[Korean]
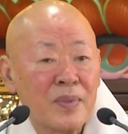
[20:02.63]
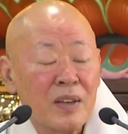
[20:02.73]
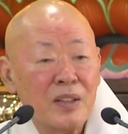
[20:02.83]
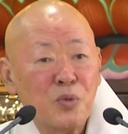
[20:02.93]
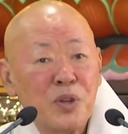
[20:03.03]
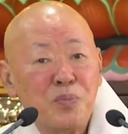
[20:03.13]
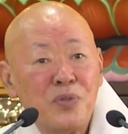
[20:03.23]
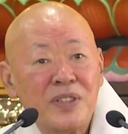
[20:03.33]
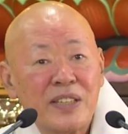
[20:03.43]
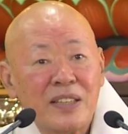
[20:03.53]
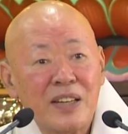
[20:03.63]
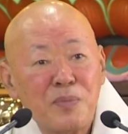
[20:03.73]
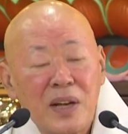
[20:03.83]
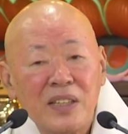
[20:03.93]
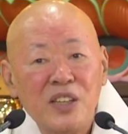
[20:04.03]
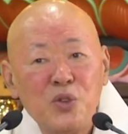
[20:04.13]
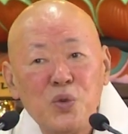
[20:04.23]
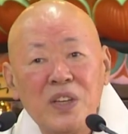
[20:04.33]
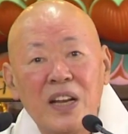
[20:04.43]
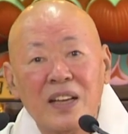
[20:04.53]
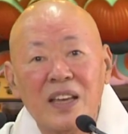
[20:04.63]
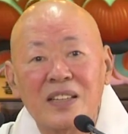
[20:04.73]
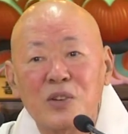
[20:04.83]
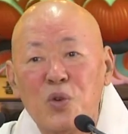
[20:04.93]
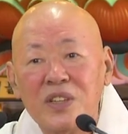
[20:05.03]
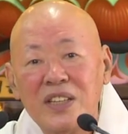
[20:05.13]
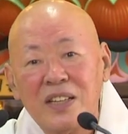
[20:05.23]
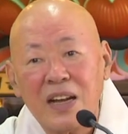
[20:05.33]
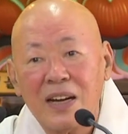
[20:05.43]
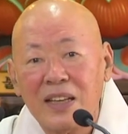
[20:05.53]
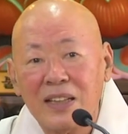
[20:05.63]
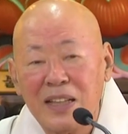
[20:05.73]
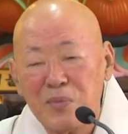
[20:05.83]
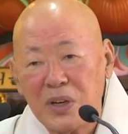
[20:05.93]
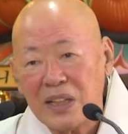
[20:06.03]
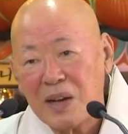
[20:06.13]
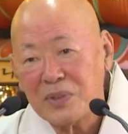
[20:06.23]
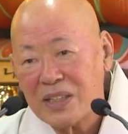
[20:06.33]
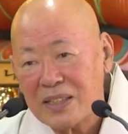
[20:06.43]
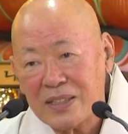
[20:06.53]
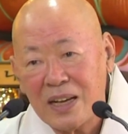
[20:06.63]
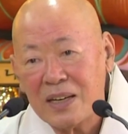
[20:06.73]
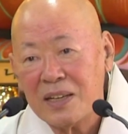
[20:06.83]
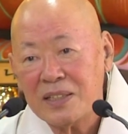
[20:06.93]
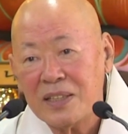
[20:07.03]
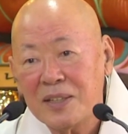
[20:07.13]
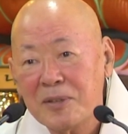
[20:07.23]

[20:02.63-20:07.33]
그런데 우리 불자들만이 유일하게 그 원인을 알기 때문에 나무 탓을 안 하지.